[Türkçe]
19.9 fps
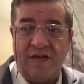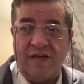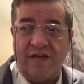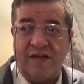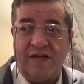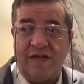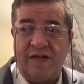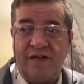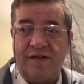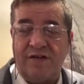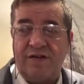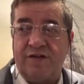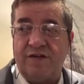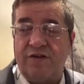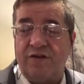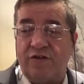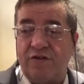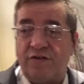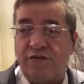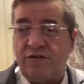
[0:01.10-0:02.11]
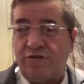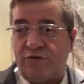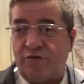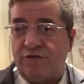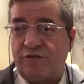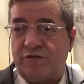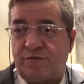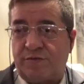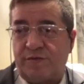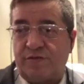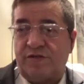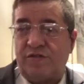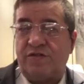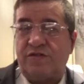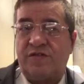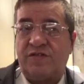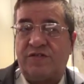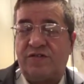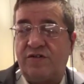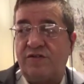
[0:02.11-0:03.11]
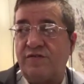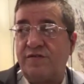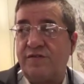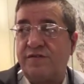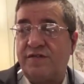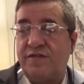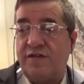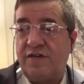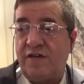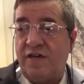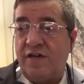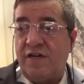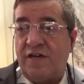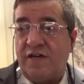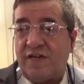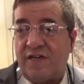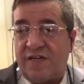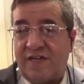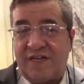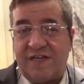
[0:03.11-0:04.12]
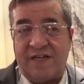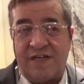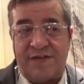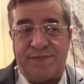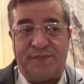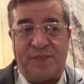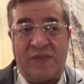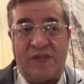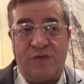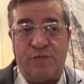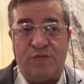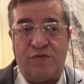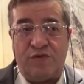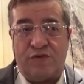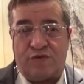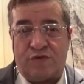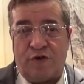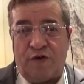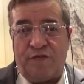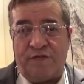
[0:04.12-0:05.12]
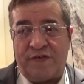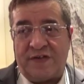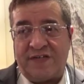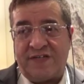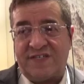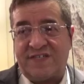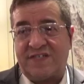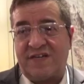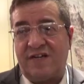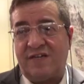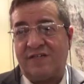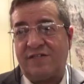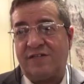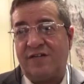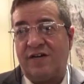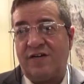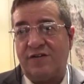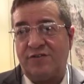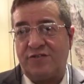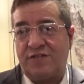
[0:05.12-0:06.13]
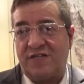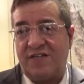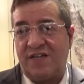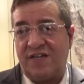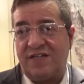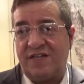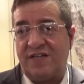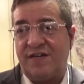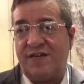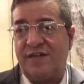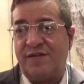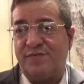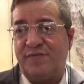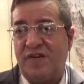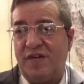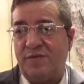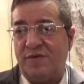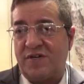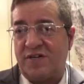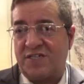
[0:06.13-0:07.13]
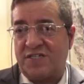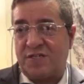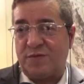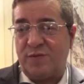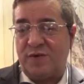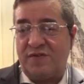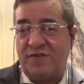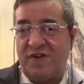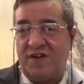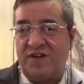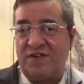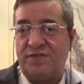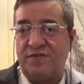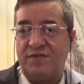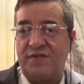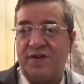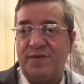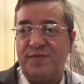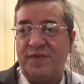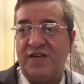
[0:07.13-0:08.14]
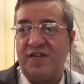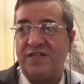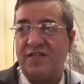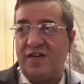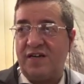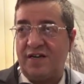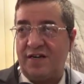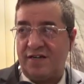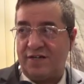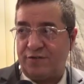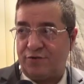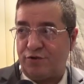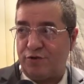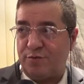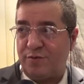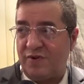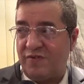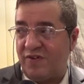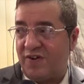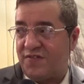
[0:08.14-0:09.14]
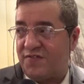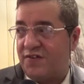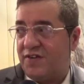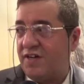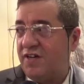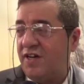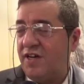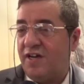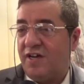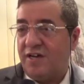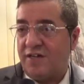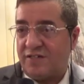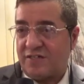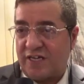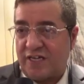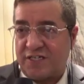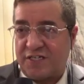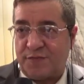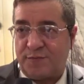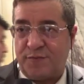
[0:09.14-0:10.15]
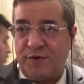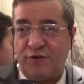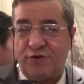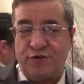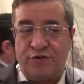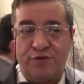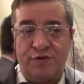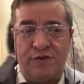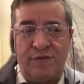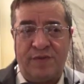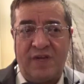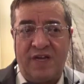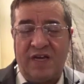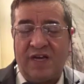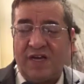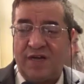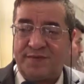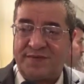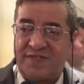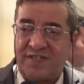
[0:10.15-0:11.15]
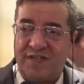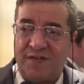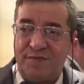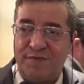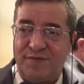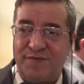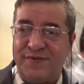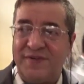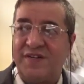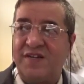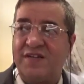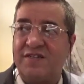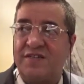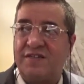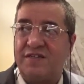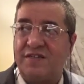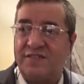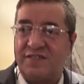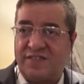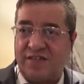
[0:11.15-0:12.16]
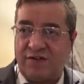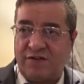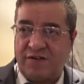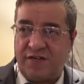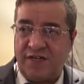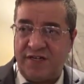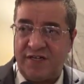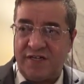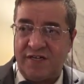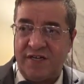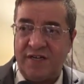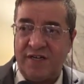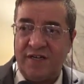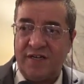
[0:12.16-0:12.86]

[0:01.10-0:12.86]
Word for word: Hocam hoş geldiniz, şeref verdiniz konferansımıza. Ee, bu konferanslar daha önceden de Bilim Araştırma Vakfı ve Milli Değerleri Koruma Vakfı tertipliyordu. Hepsi de birbirinden zevkli